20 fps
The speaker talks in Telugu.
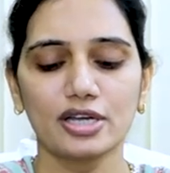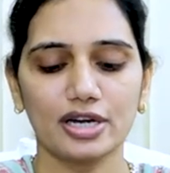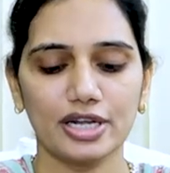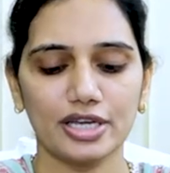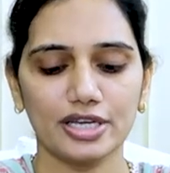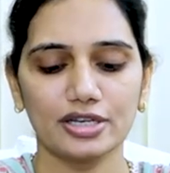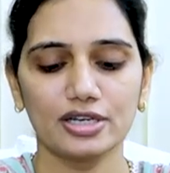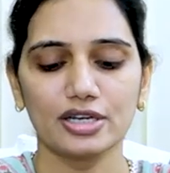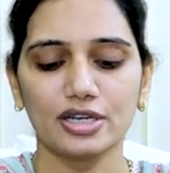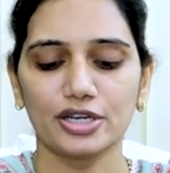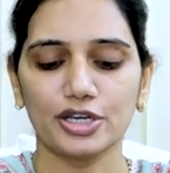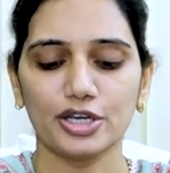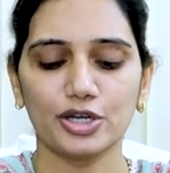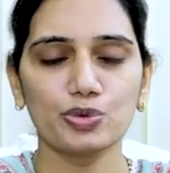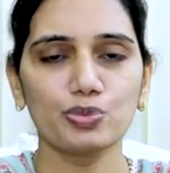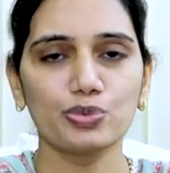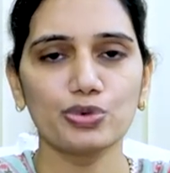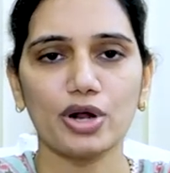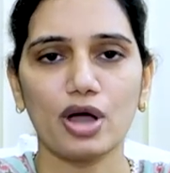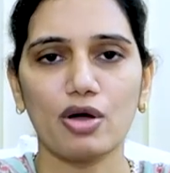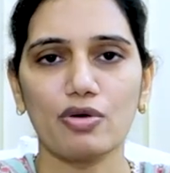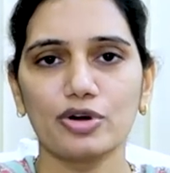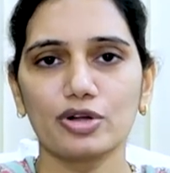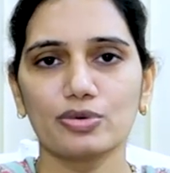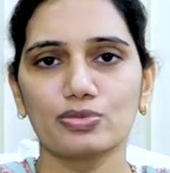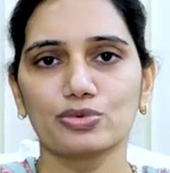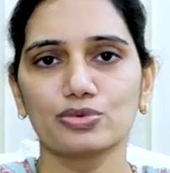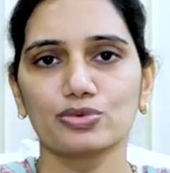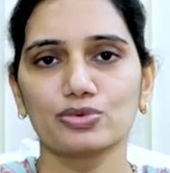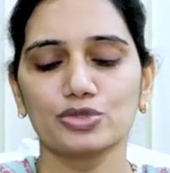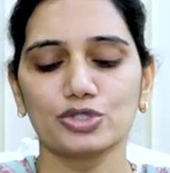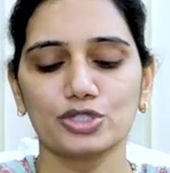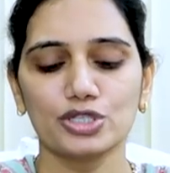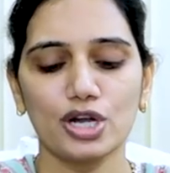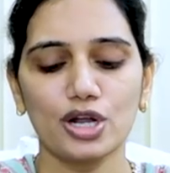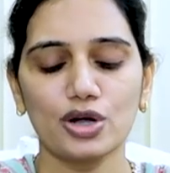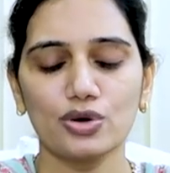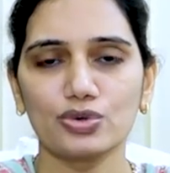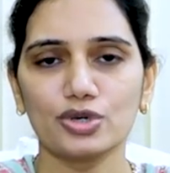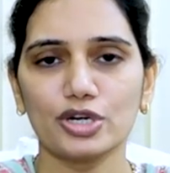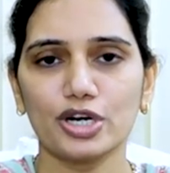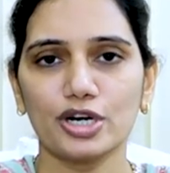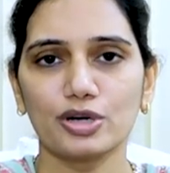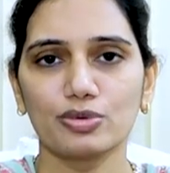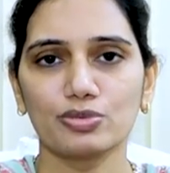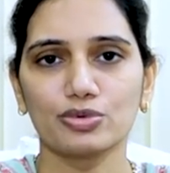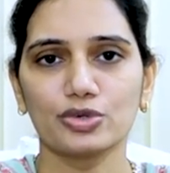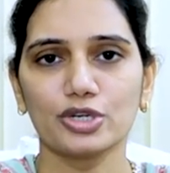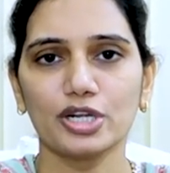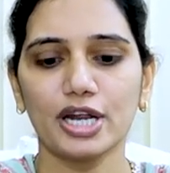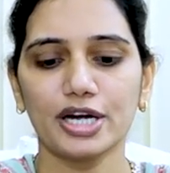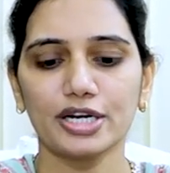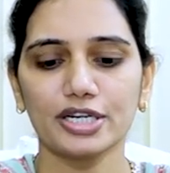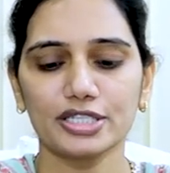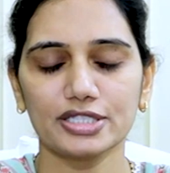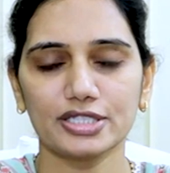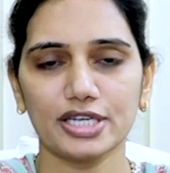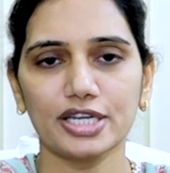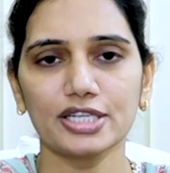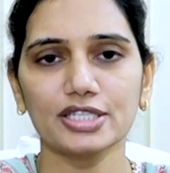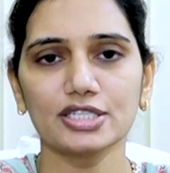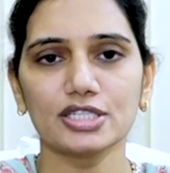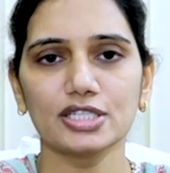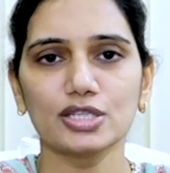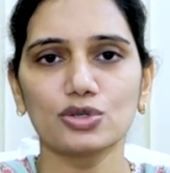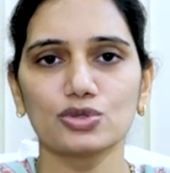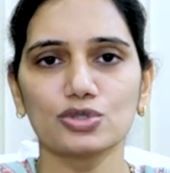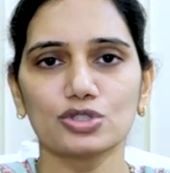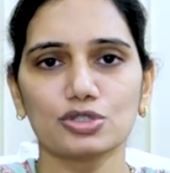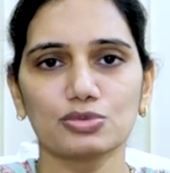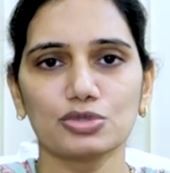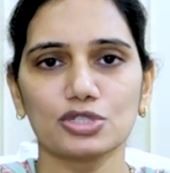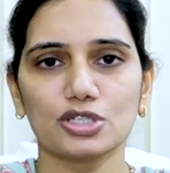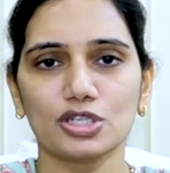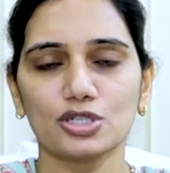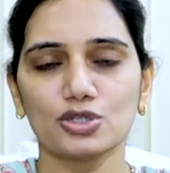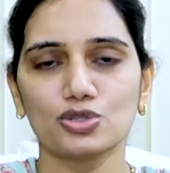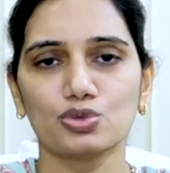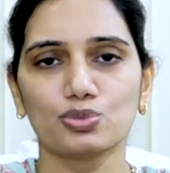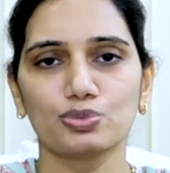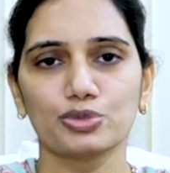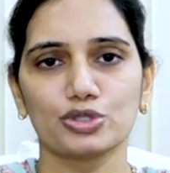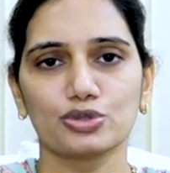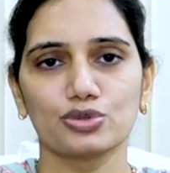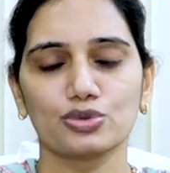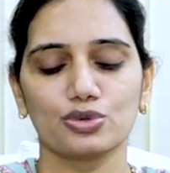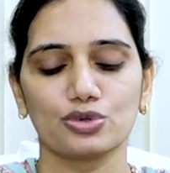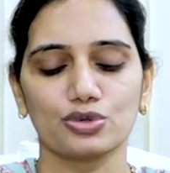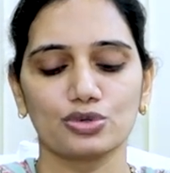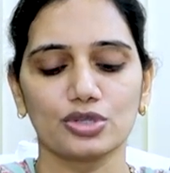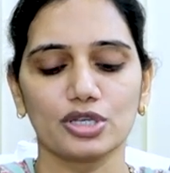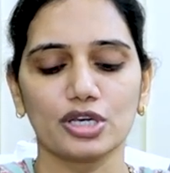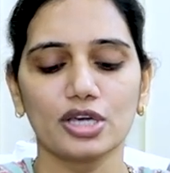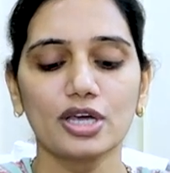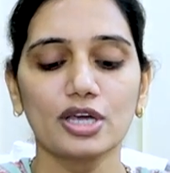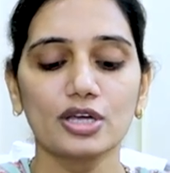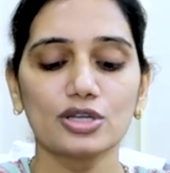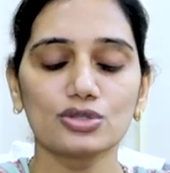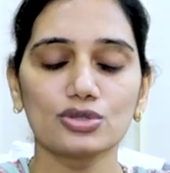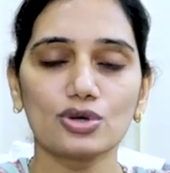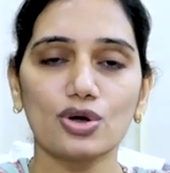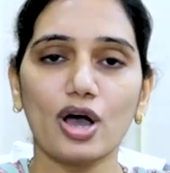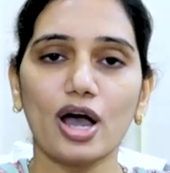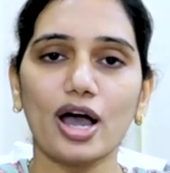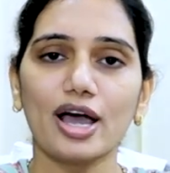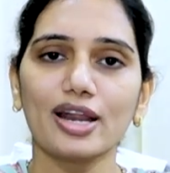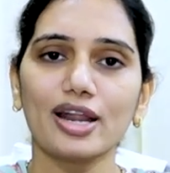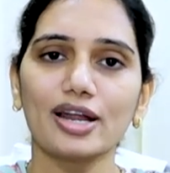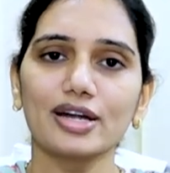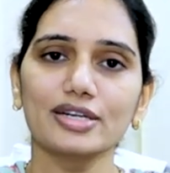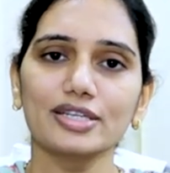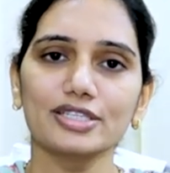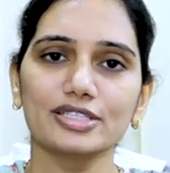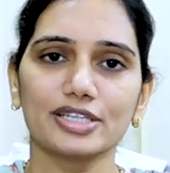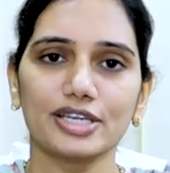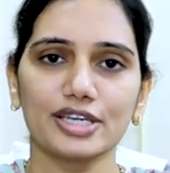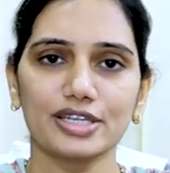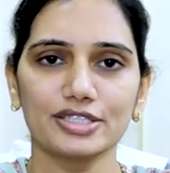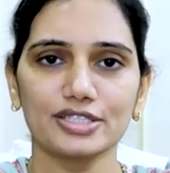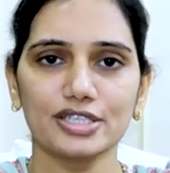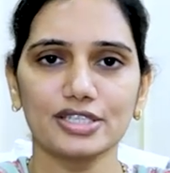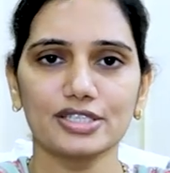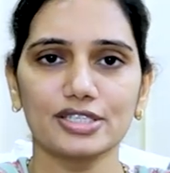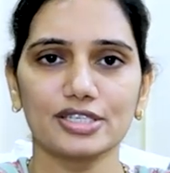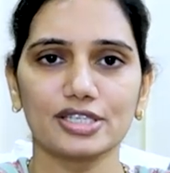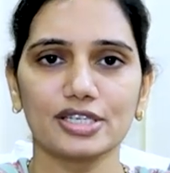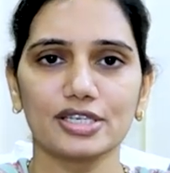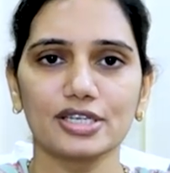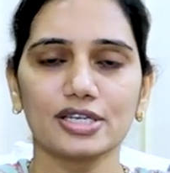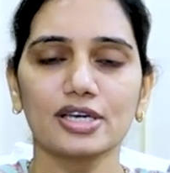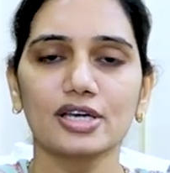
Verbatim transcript: లైక్ ఎరుపు రావడము జిలా ఉండడము ఇలాంటి సైన్స్ని కొంచెం స్కిన్ చూపిస్తుంటుంది సో అలాంటి చేంజెస్ని